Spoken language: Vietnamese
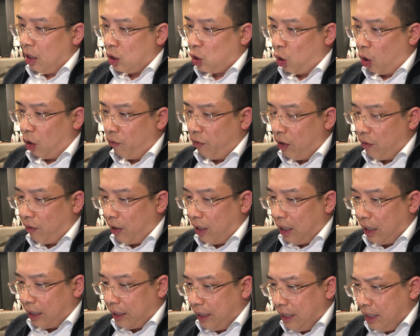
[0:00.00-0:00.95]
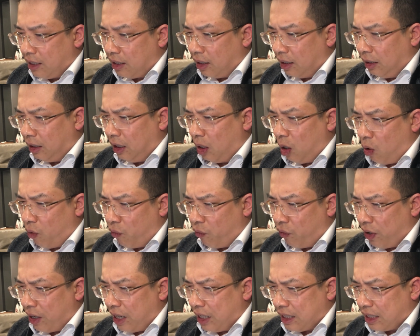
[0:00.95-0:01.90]
cho nên vì vậy là khi giới thiệu
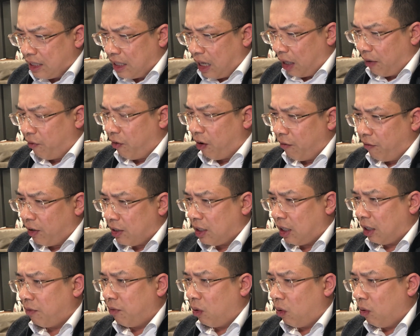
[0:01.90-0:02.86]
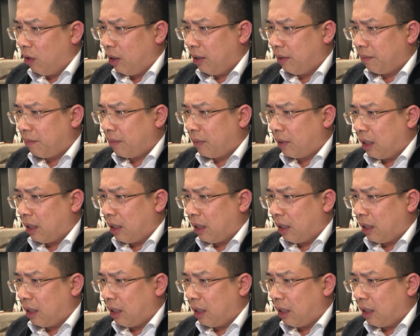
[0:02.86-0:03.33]
về sản phẩm và dịch vụ ấy